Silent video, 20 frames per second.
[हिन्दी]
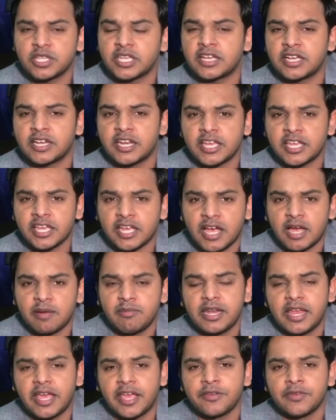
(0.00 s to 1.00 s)
देखने के
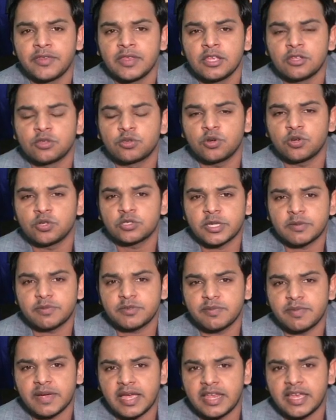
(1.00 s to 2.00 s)
काबिल हैं तो
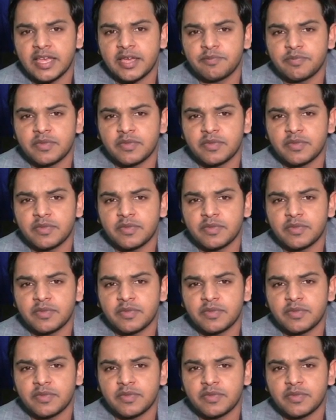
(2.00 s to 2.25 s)
सबसे पहले